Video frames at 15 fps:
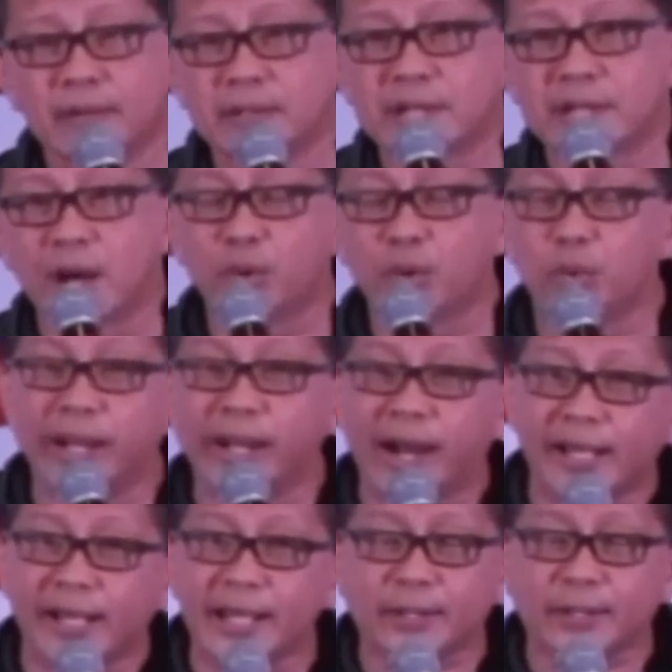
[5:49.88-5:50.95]

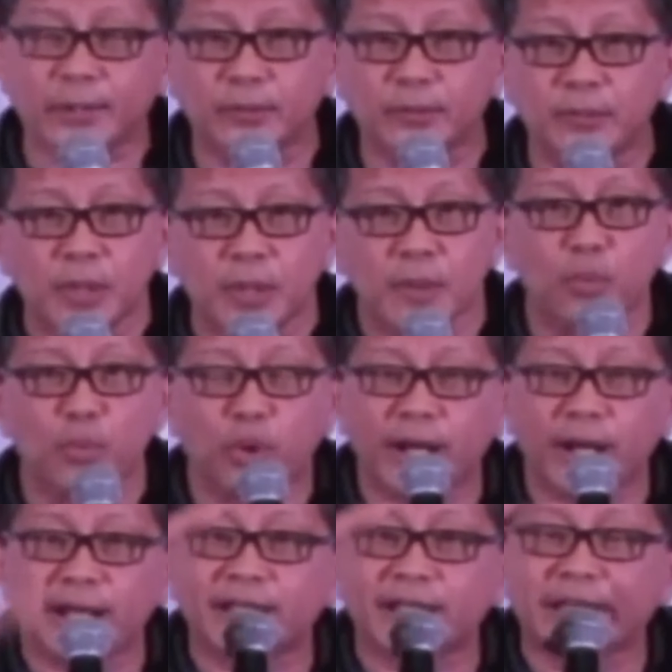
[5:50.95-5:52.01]
sangkuliran itu
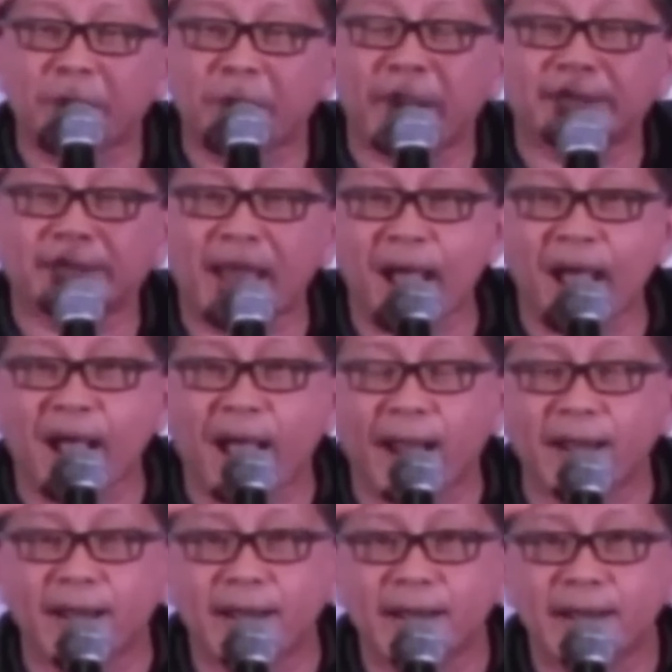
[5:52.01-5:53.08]
bukan lagi tapak
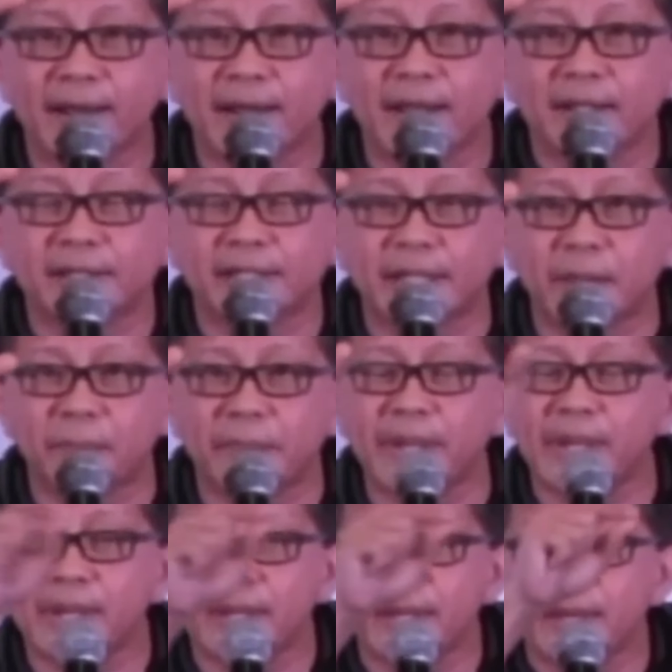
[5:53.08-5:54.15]
tangan
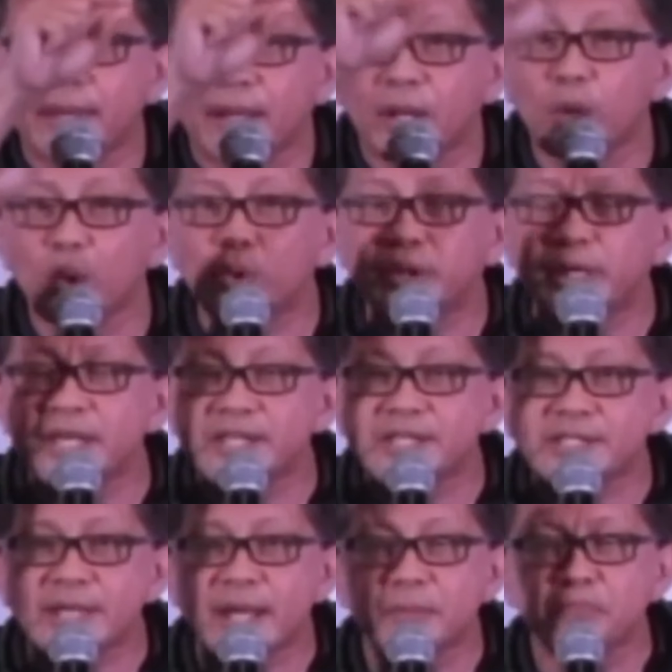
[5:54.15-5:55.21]
tetapi
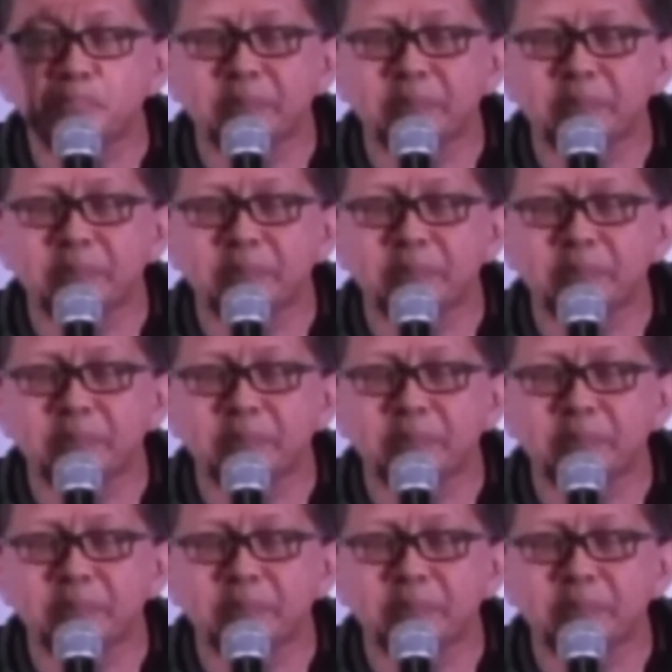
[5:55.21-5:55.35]
lukisan